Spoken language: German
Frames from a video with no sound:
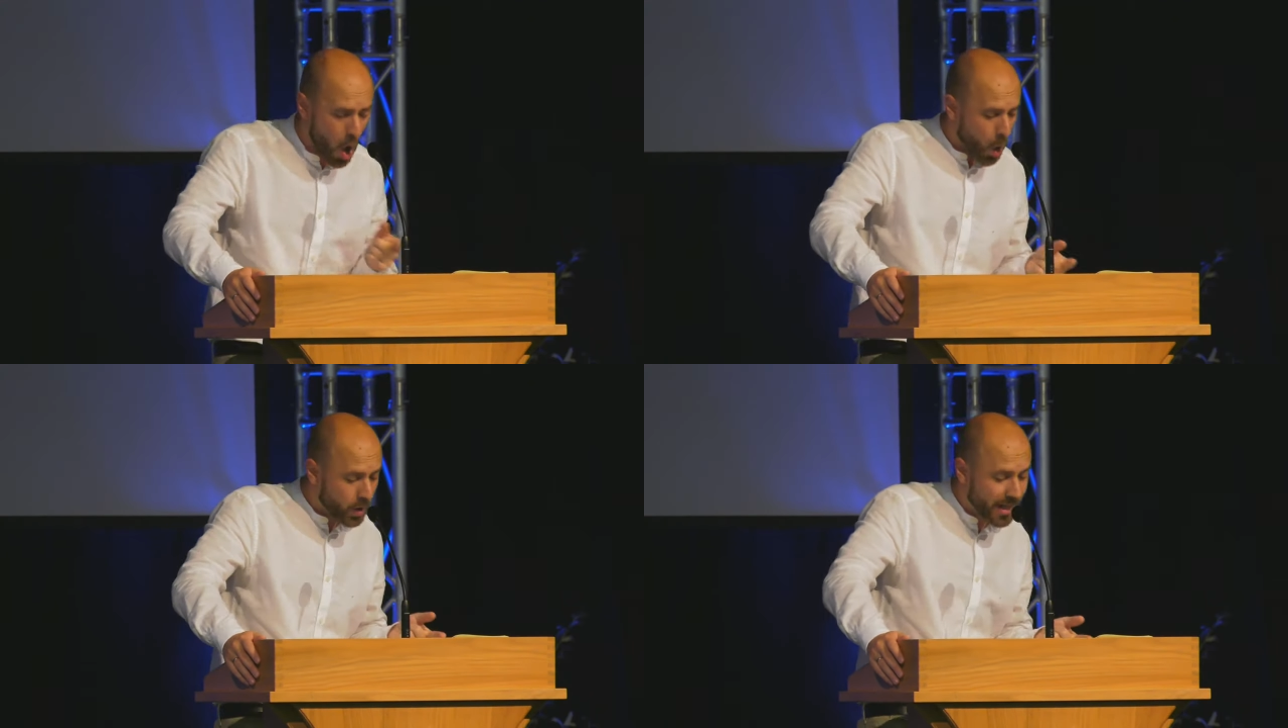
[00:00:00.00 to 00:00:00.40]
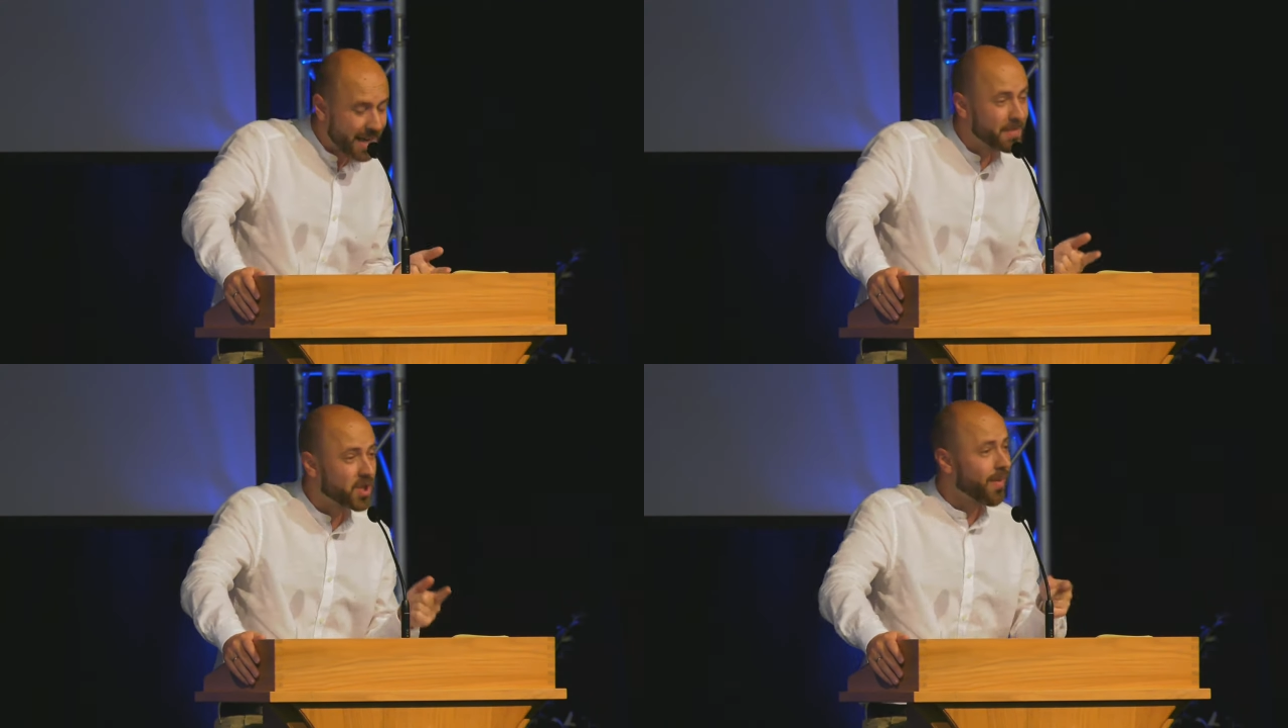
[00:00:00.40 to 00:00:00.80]
Und
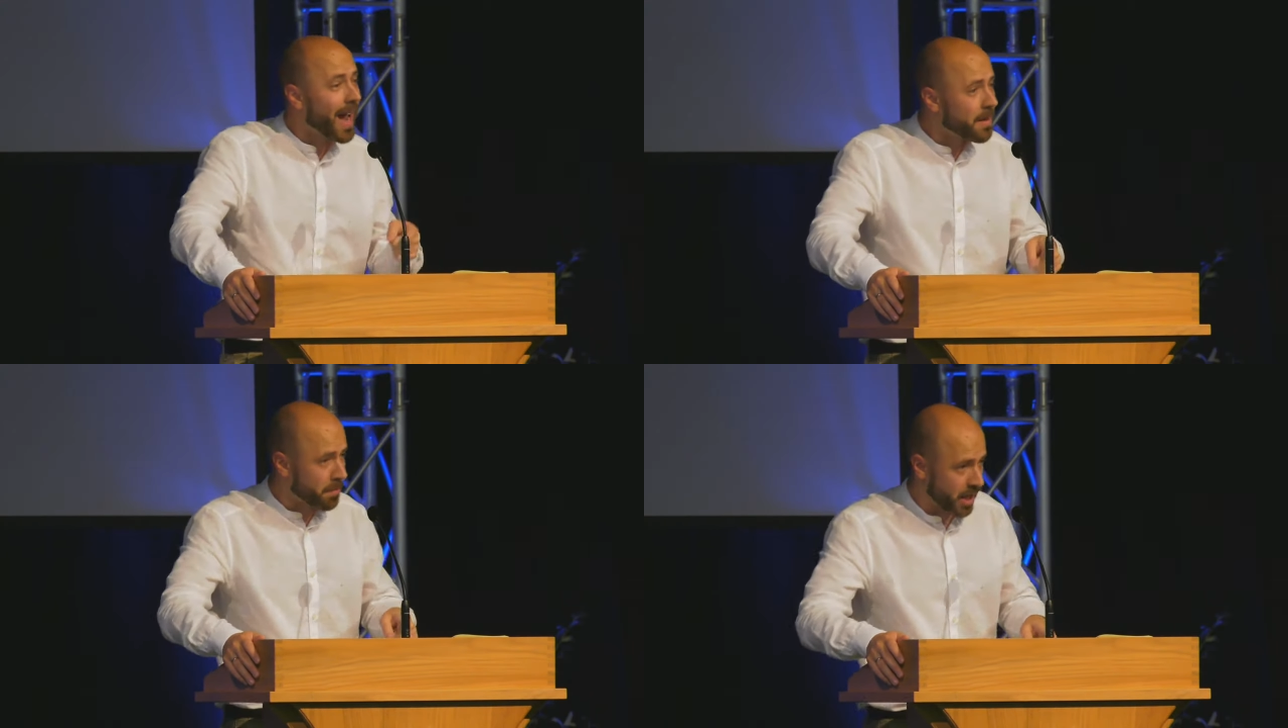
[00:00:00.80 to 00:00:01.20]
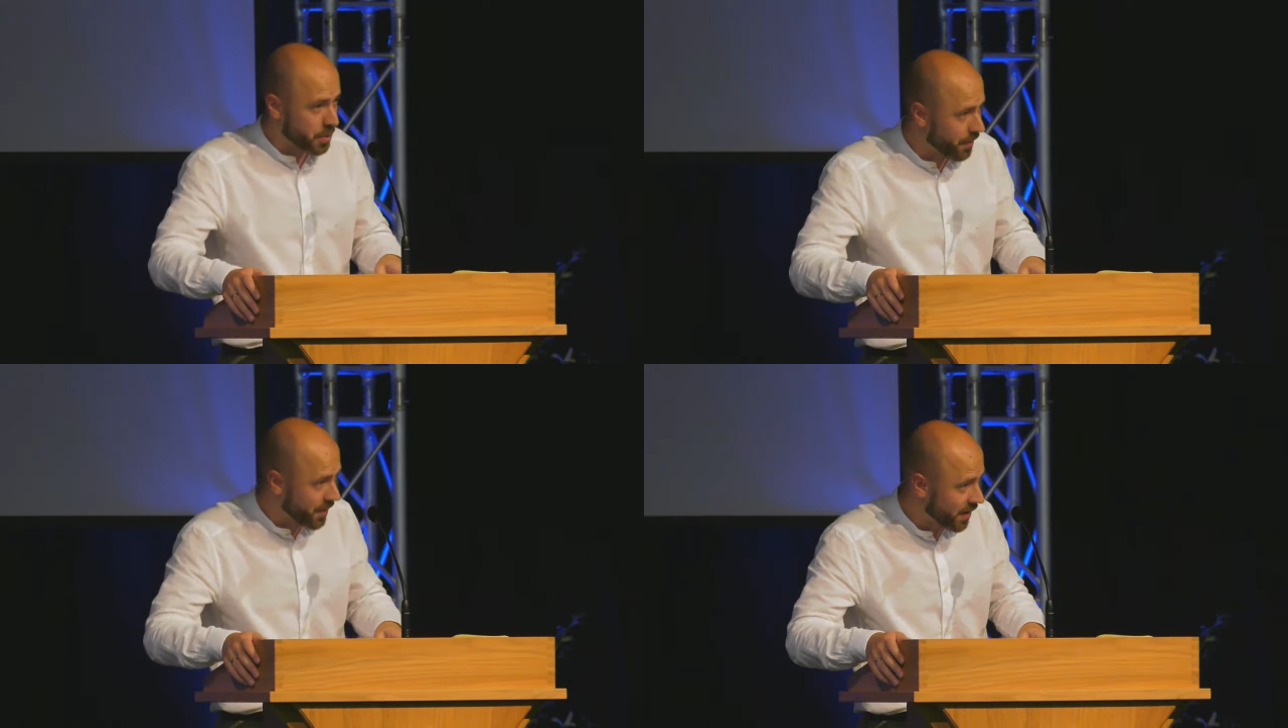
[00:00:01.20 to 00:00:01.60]
im zweiten
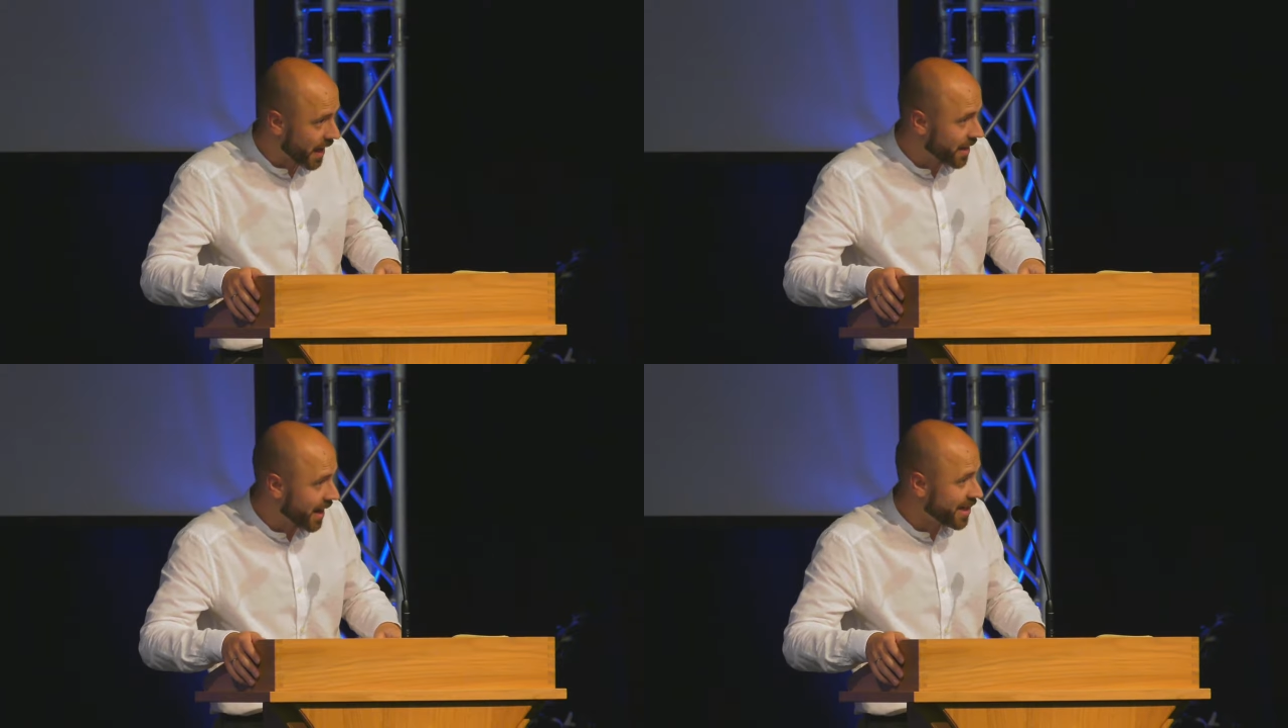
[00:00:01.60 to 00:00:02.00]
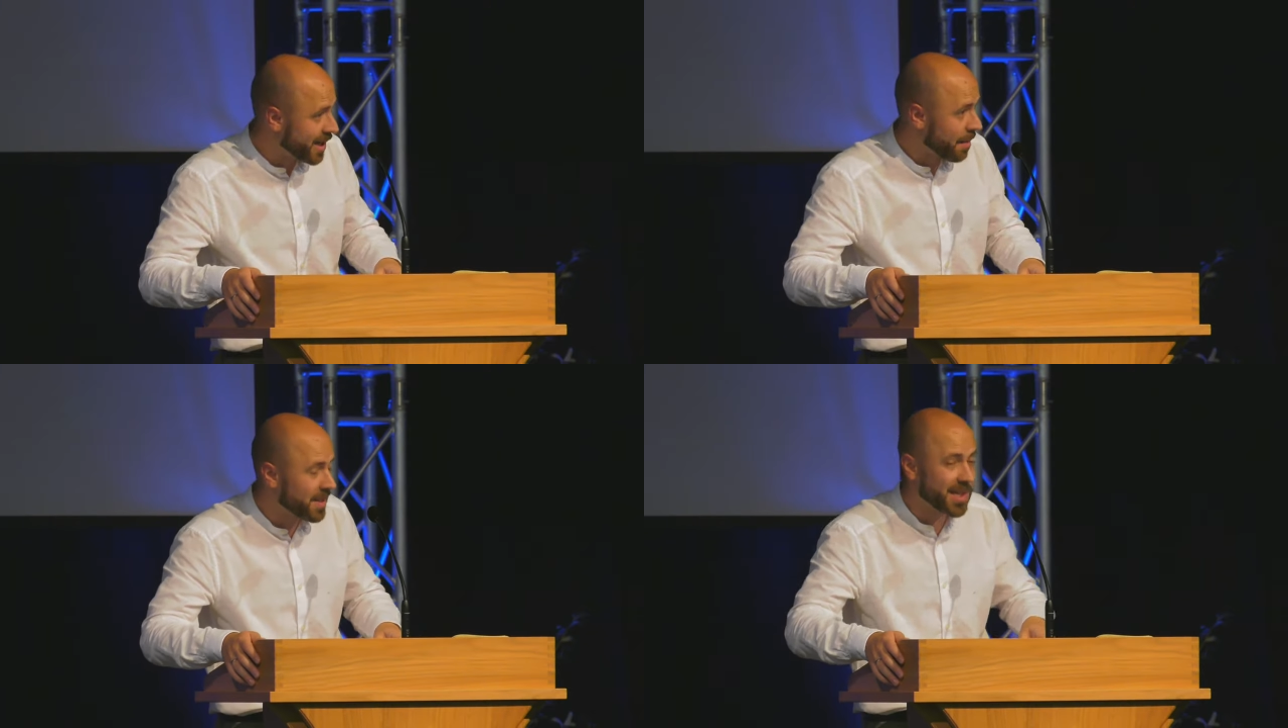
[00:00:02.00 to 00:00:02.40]
Beispiel, was wir gerade
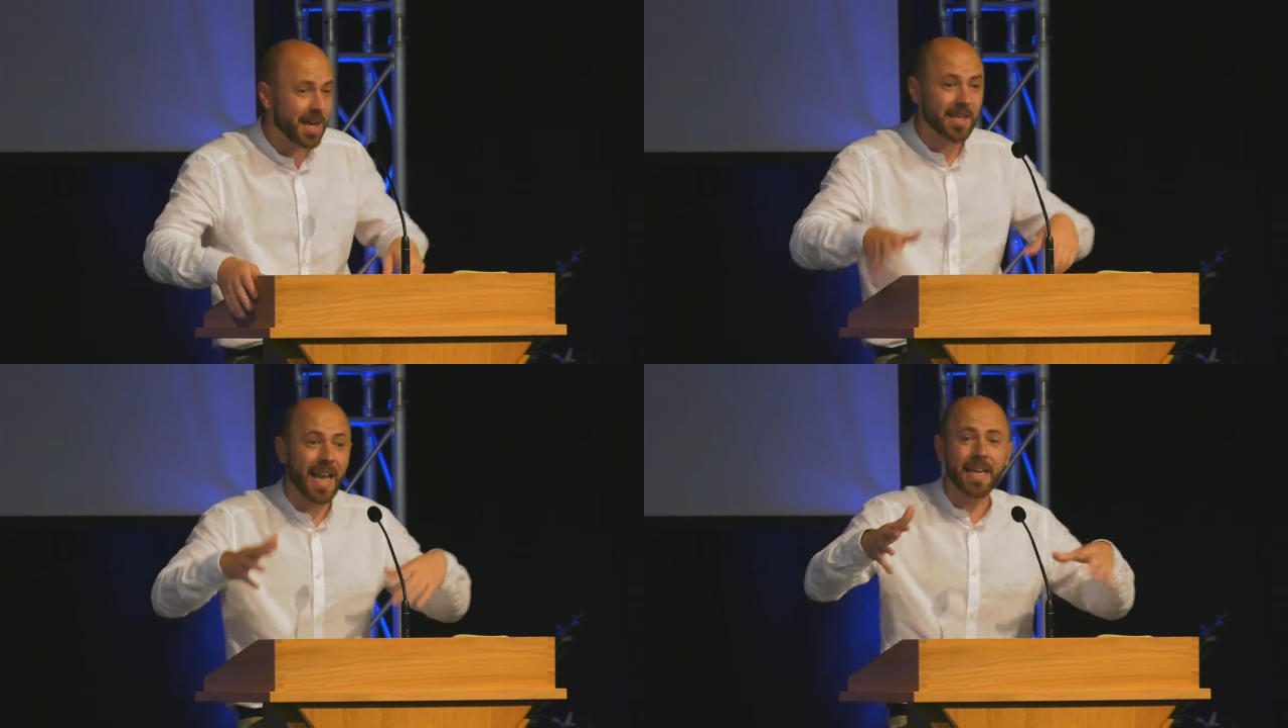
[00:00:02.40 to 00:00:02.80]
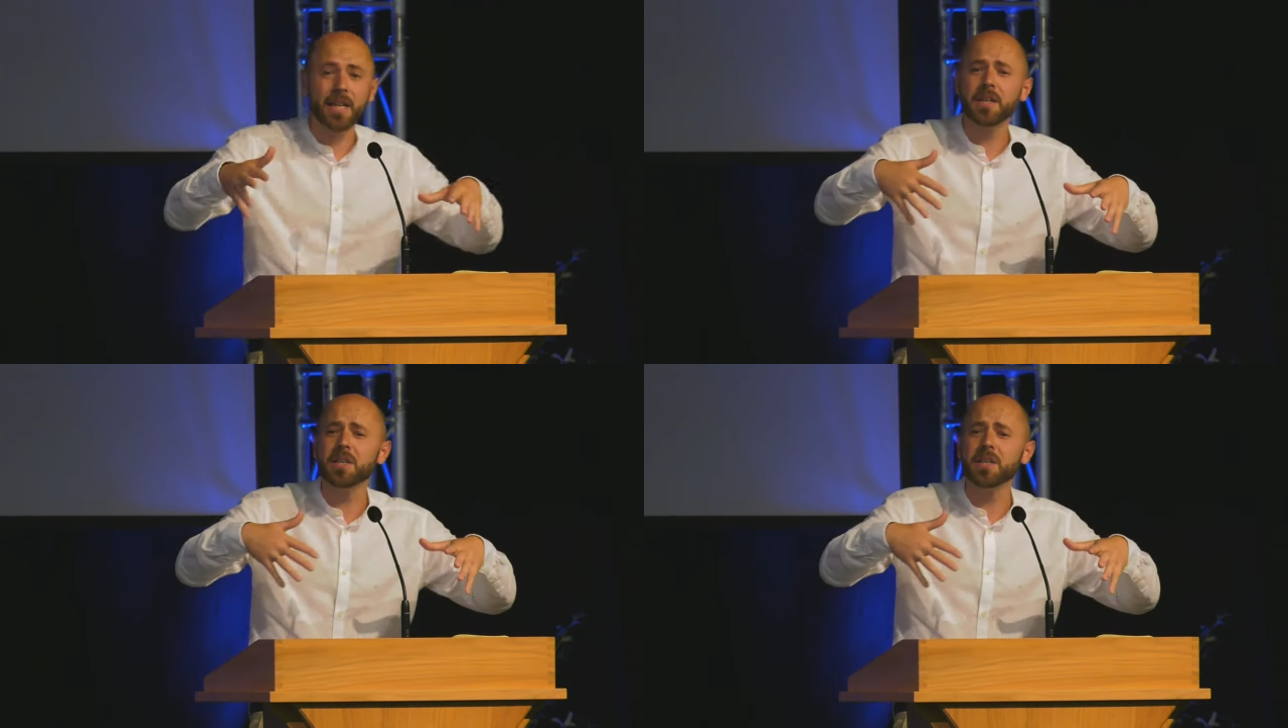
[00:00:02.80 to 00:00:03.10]
gelesen haben, da sagt er ihr,